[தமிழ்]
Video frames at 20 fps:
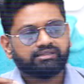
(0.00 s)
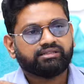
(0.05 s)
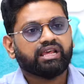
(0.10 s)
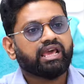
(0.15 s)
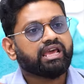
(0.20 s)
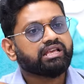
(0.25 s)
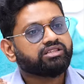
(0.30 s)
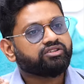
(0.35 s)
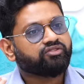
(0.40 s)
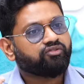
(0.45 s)

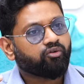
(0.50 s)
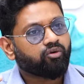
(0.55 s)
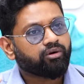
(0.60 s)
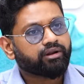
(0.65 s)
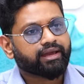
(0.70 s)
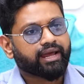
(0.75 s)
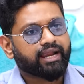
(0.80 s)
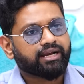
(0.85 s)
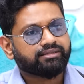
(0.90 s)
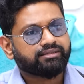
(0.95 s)
ஸ்டேஜ்
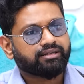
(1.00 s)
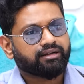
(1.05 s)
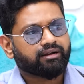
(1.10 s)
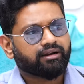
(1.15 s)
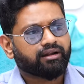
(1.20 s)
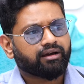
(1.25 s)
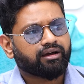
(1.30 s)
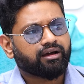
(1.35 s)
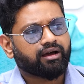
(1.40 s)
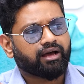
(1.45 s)
ஃபோர்
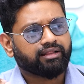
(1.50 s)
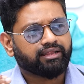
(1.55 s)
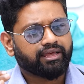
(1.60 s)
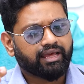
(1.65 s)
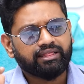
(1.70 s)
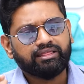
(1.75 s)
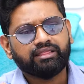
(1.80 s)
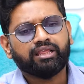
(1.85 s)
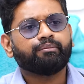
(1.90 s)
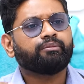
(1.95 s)
கேன்சர்னால் அது
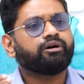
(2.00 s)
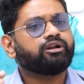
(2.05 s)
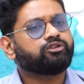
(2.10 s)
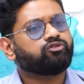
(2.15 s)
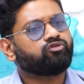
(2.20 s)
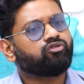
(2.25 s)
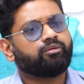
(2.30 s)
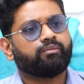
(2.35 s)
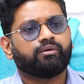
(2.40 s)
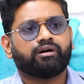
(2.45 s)
எந்த
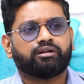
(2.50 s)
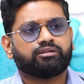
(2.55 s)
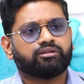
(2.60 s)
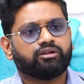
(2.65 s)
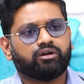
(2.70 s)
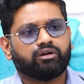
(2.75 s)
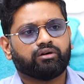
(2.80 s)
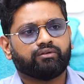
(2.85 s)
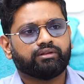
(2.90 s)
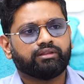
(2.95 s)
மருத்துவமாக
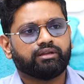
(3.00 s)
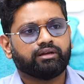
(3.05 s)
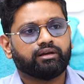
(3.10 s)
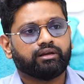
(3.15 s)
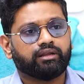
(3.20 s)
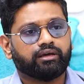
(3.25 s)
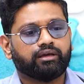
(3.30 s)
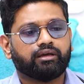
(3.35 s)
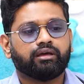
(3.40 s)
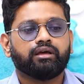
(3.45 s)
இருந்தாலும்
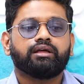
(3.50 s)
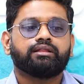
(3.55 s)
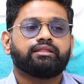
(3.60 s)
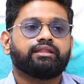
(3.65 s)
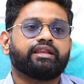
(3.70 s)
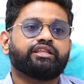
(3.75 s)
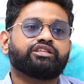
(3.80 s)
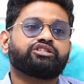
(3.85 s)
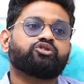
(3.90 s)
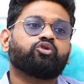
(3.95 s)
வந்துட்டு
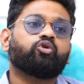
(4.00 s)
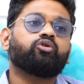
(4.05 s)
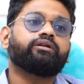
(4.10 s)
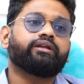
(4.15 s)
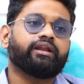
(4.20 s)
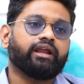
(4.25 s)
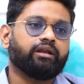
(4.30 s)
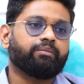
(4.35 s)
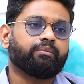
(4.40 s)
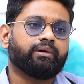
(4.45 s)
தெர் இஸ் நோ
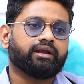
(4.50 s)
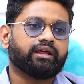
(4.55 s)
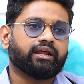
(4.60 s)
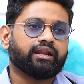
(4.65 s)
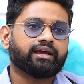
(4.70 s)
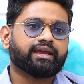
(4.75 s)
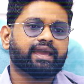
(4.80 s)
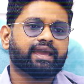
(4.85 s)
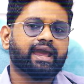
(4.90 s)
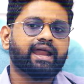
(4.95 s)
ட்ரீட்மெண்ட்
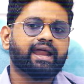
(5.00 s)
ஏன்னா